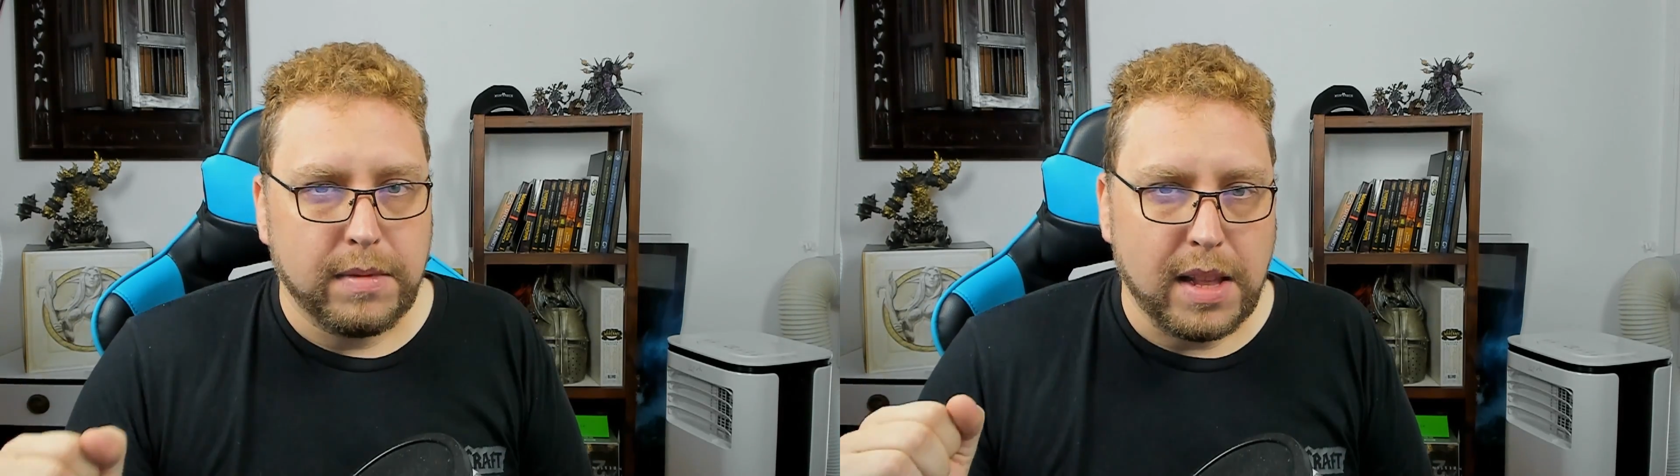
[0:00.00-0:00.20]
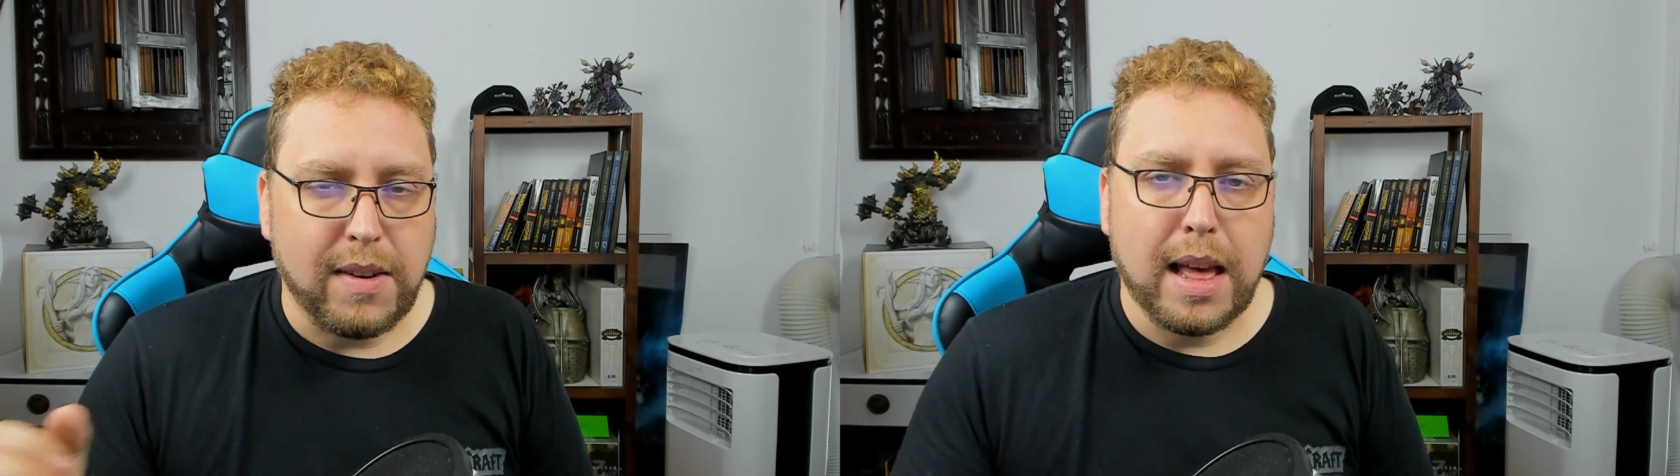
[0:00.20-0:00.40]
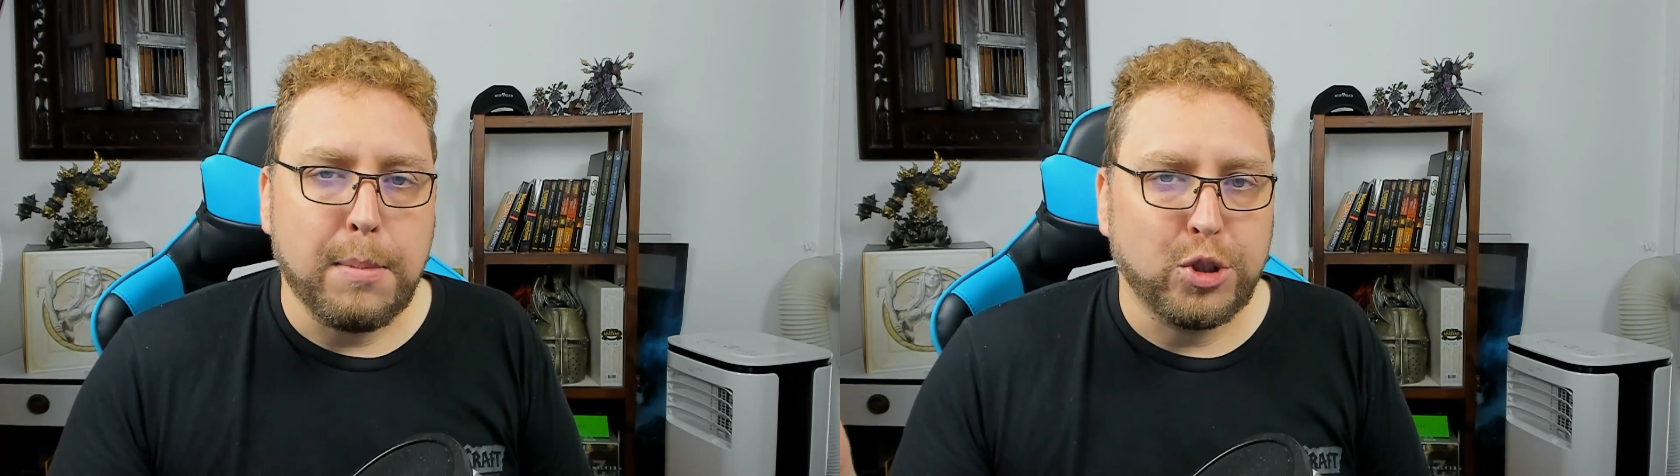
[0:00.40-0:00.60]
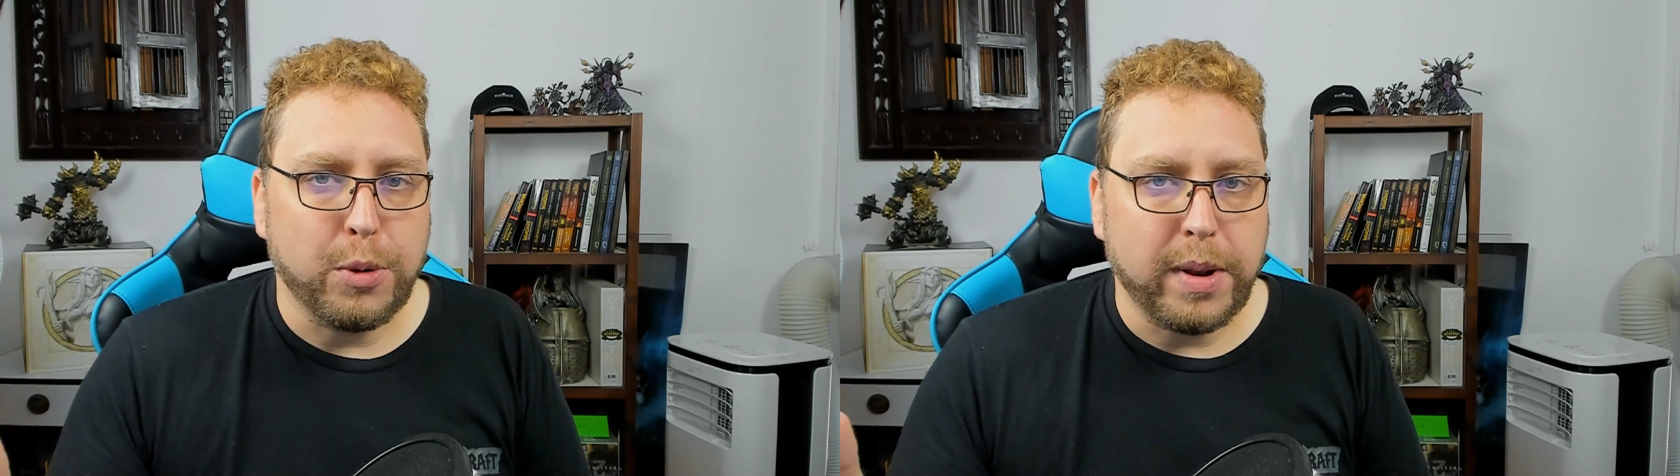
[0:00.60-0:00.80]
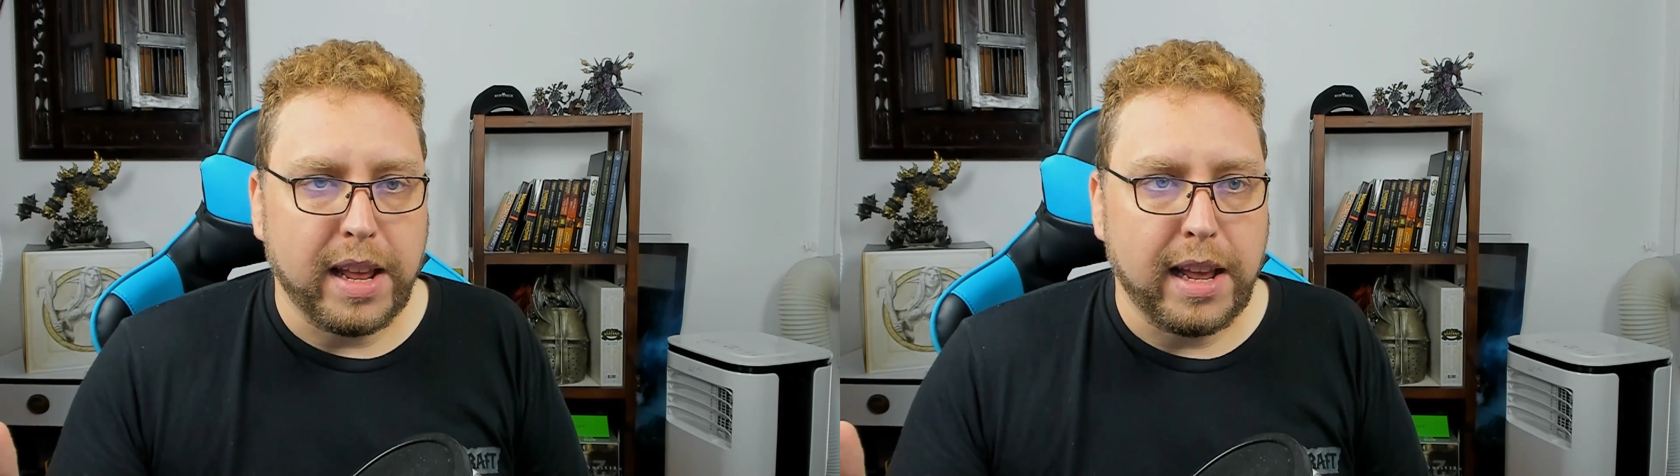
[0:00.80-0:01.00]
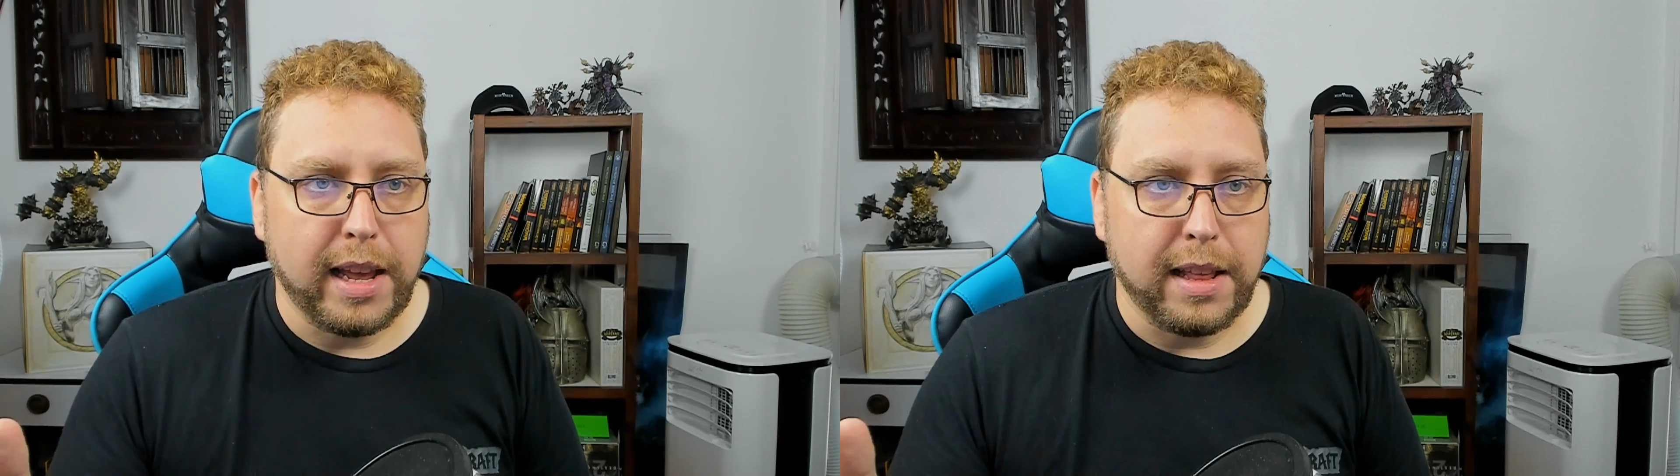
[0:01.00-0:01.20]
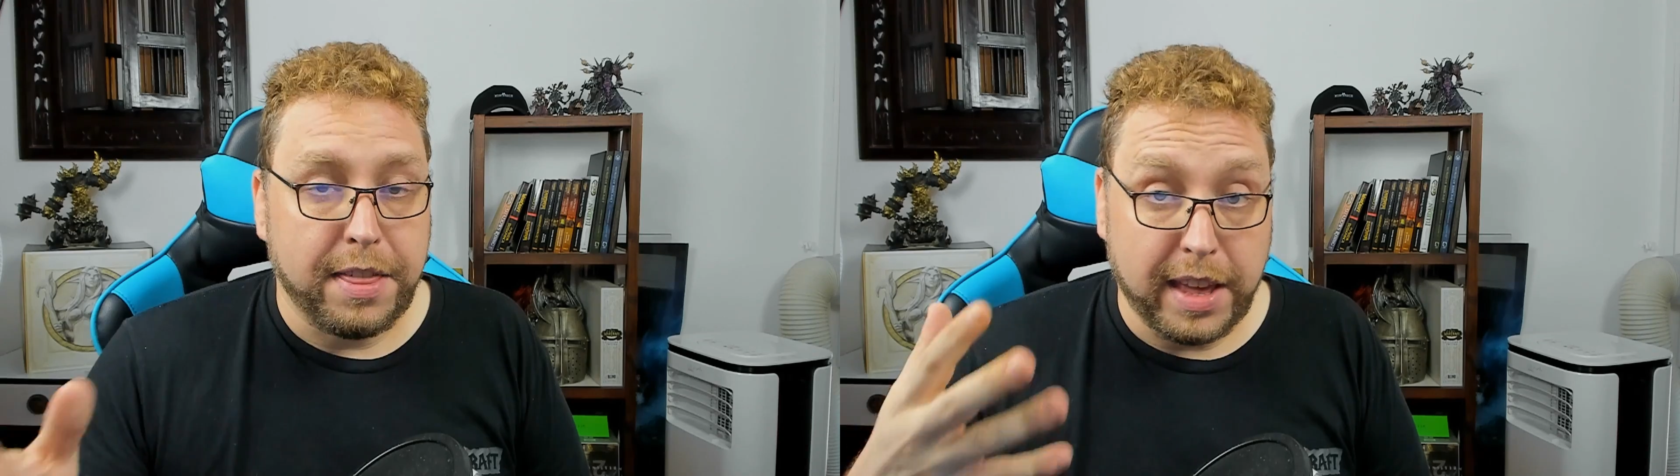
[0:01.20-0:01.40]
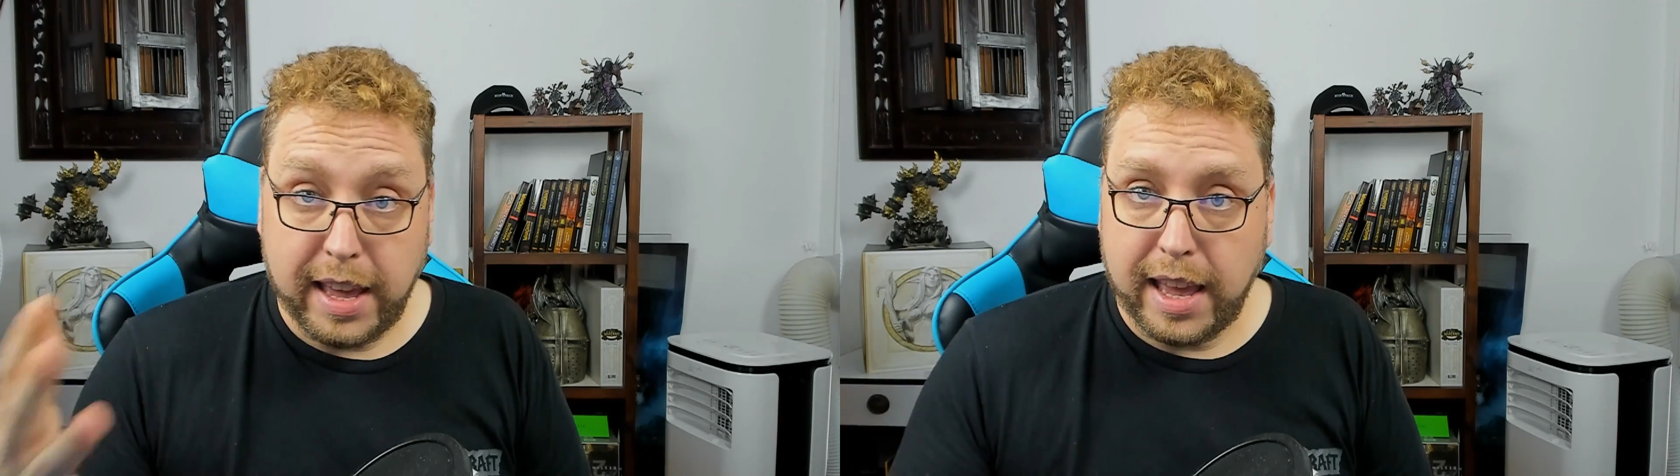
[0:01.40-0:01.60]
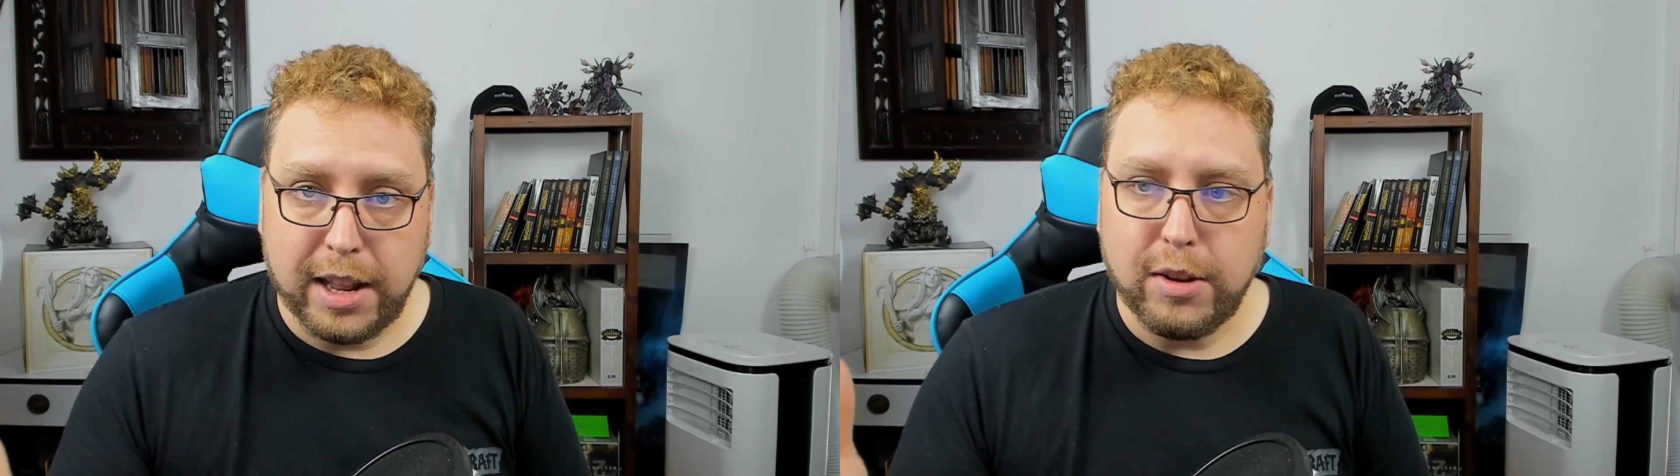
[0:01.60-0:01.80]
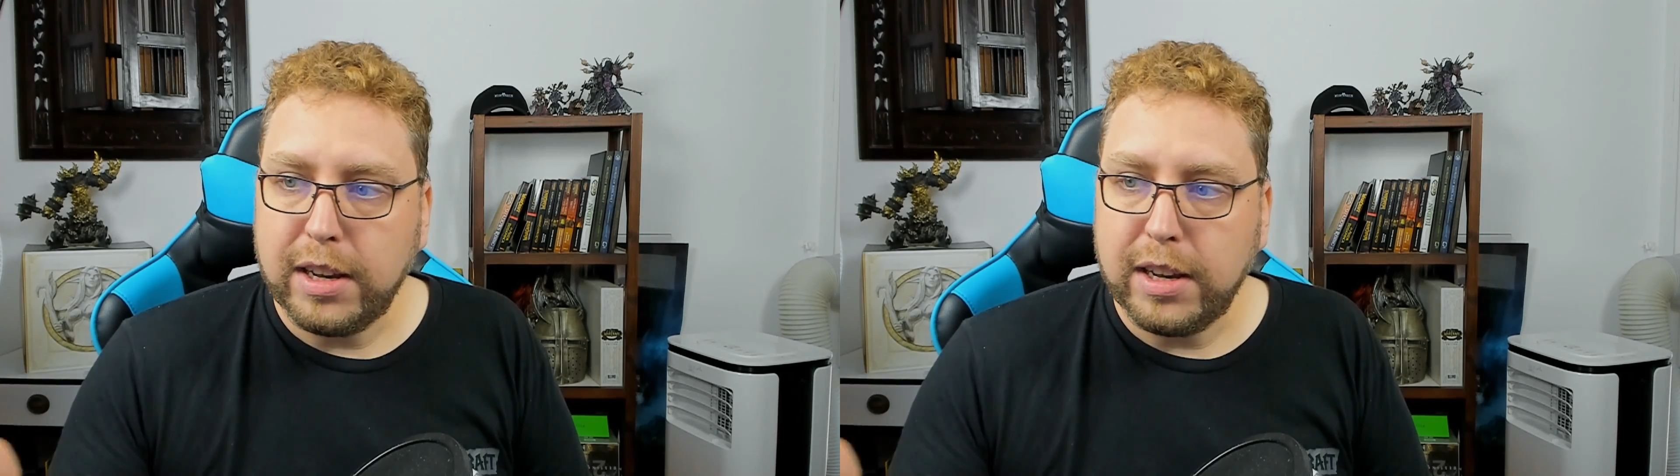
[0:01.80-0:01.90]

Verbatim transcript: Y hablábamos sobre CGI, ¿no?